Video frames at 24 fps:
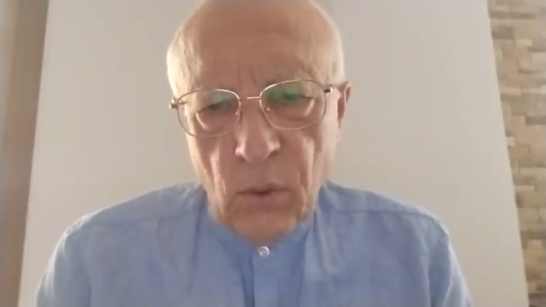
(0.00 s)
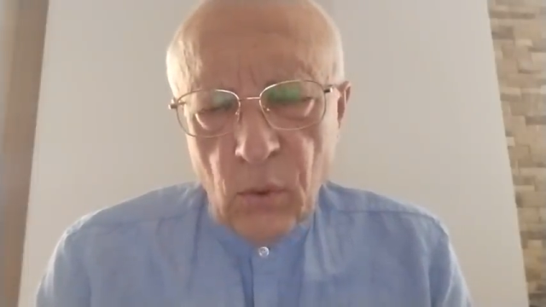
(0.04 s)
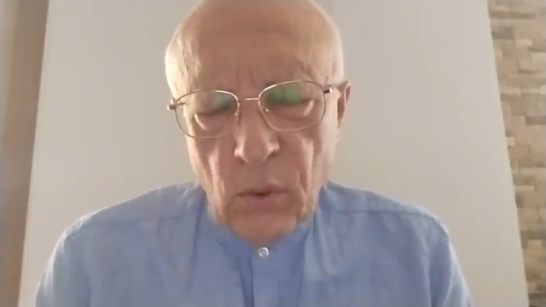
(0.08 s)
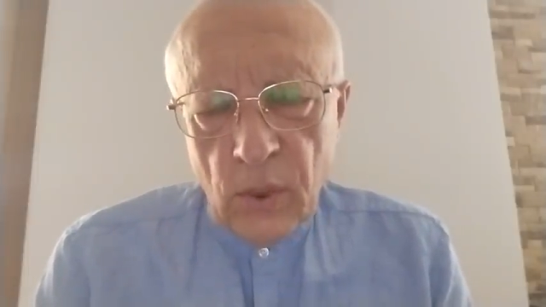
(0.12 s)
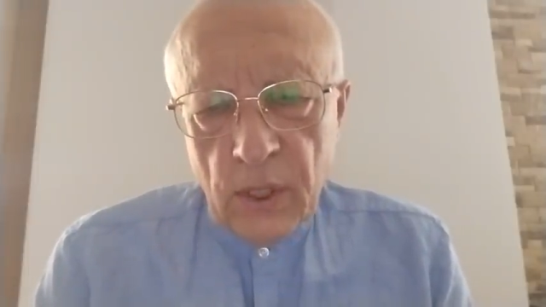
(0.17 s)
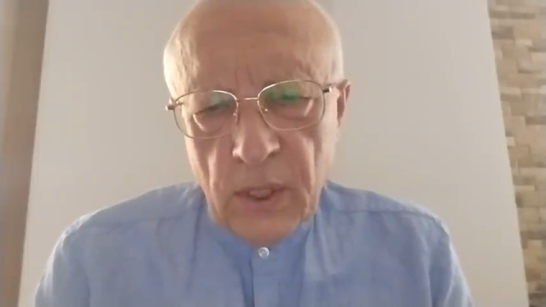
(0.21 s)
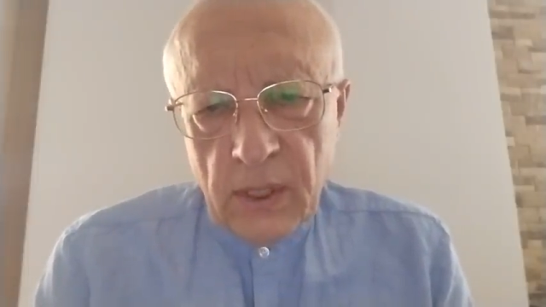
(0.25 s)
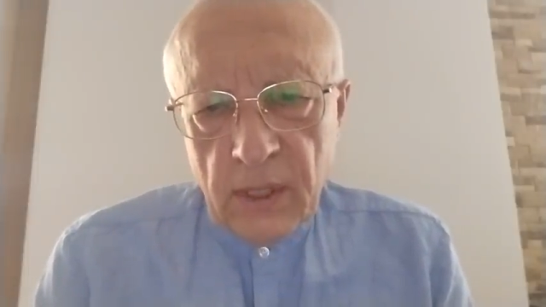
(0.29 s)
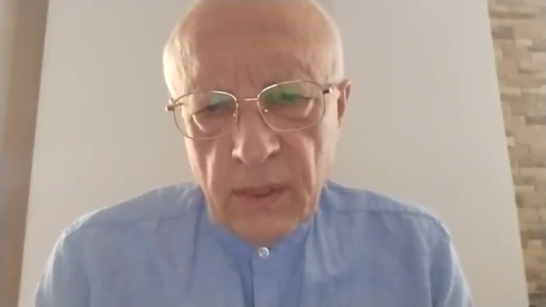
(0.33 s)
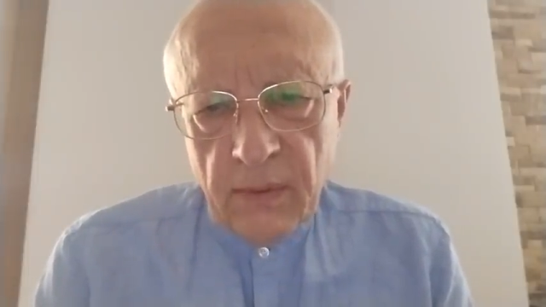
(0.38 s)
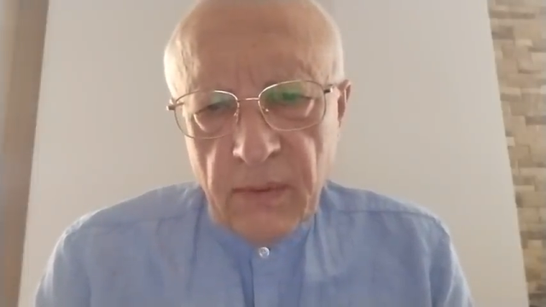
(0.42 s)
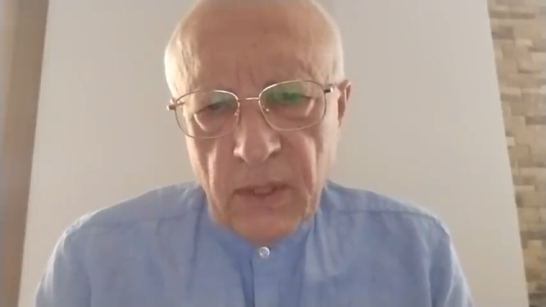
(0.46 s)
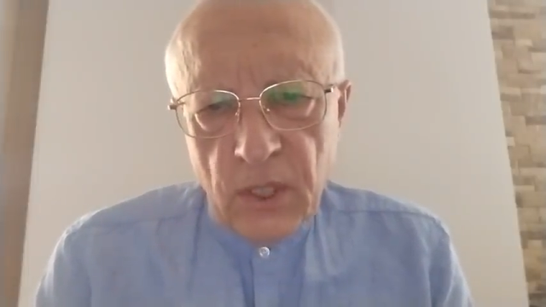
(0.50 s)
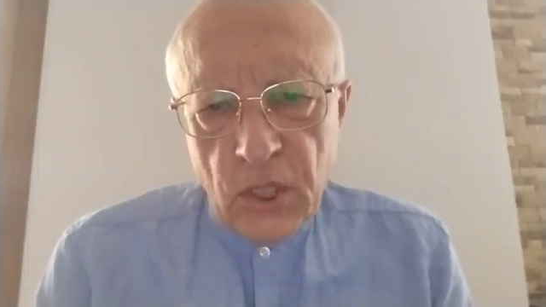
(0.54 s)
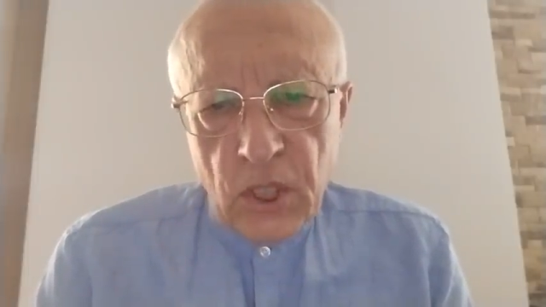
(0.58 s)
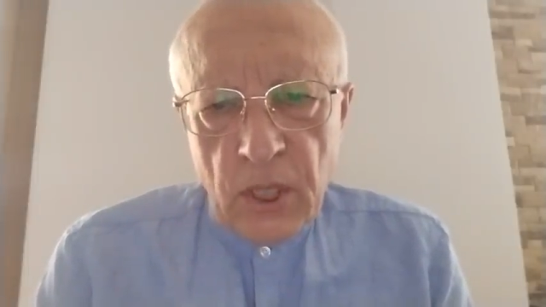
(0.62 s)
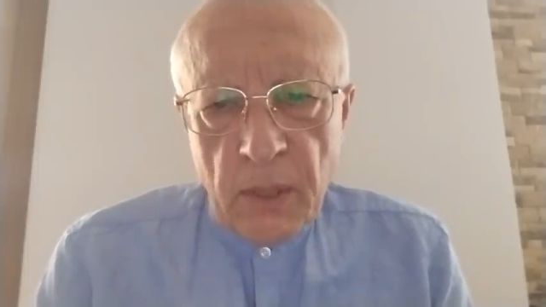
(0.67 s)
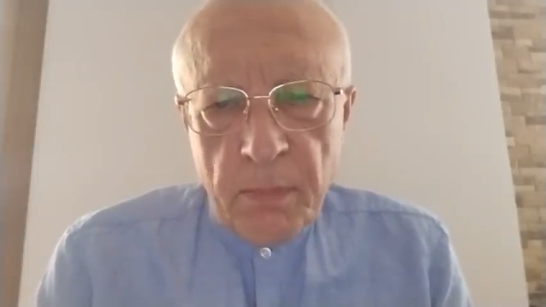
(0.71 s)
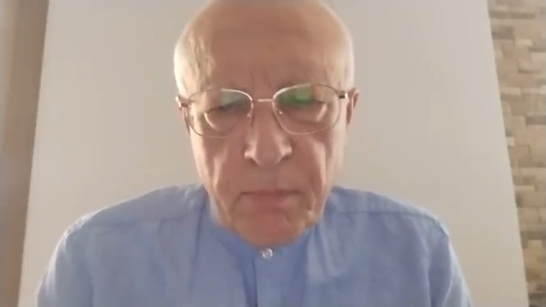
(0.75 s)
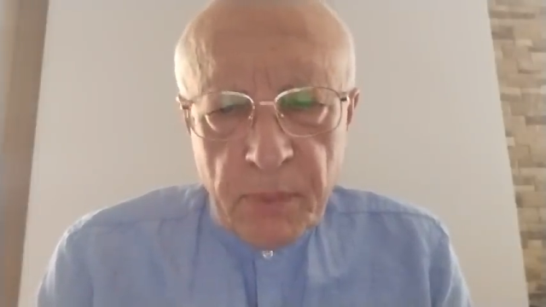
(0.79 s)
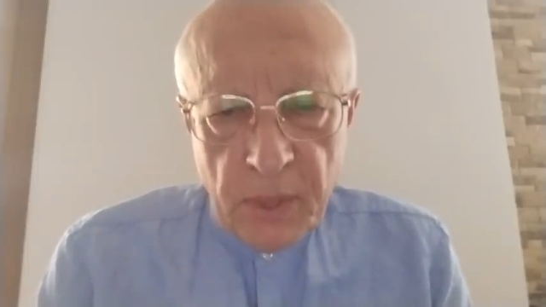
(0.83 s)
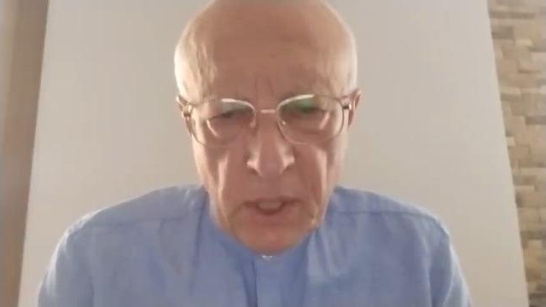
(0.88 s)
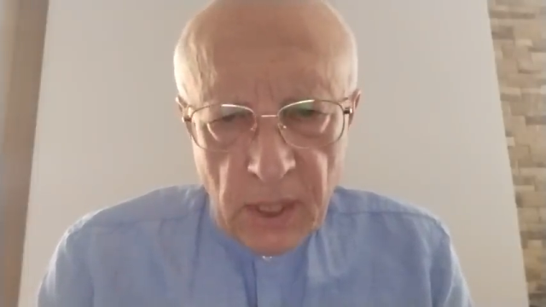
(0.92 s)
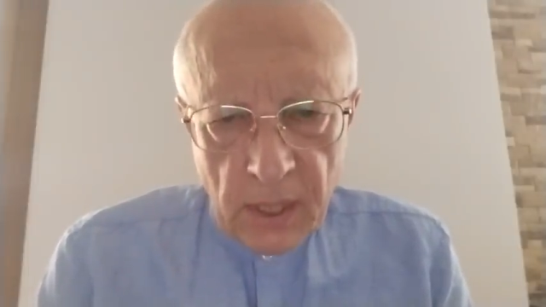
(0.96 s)
у этого
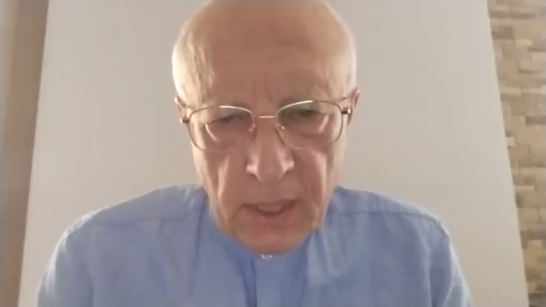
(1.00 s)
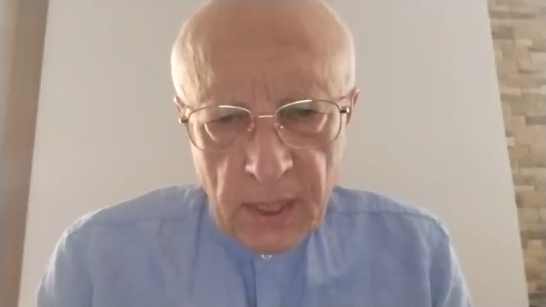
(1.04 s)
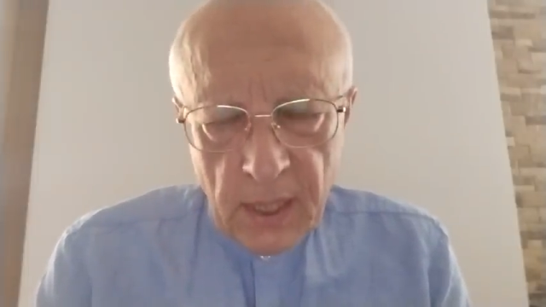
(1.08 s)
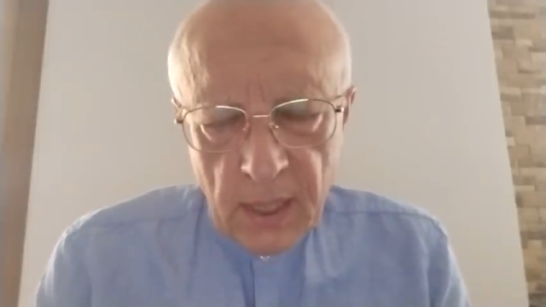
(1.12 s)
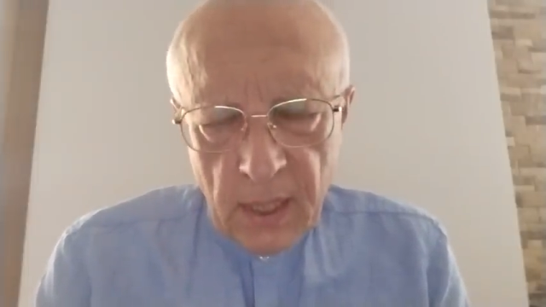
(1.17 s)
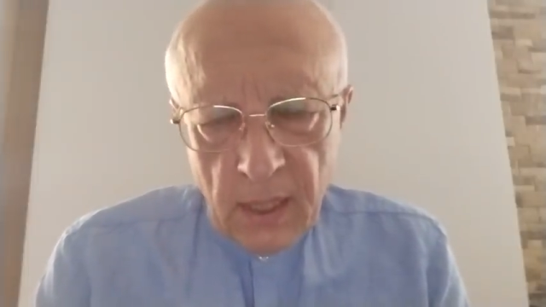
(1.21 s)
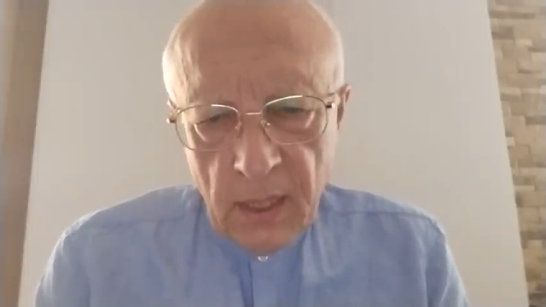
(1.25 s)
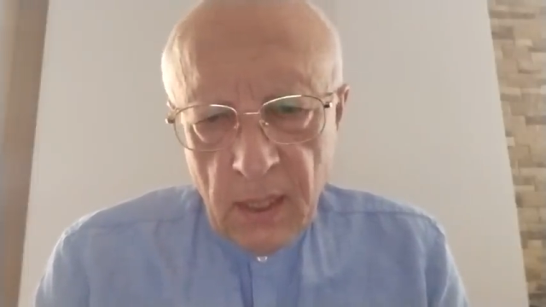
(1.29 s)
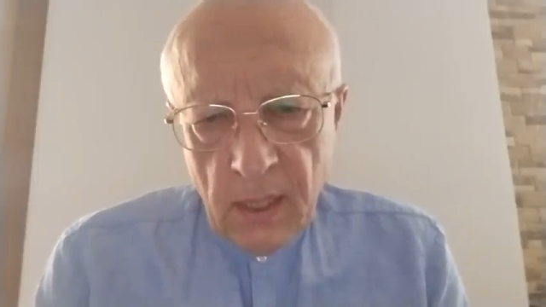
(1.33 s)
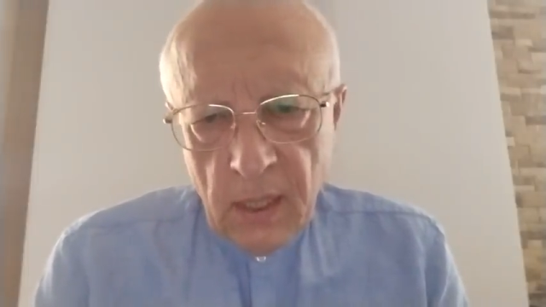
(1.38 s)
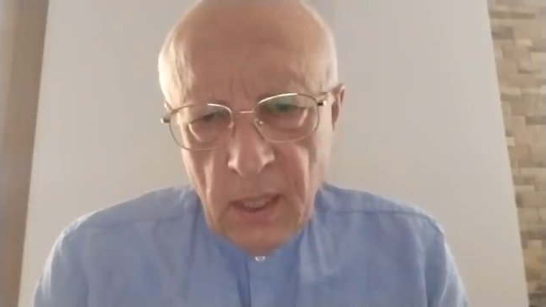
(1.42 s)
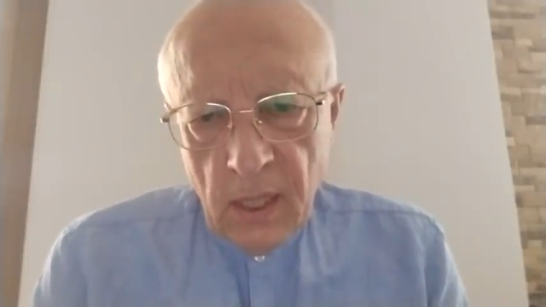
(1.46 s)
Шапира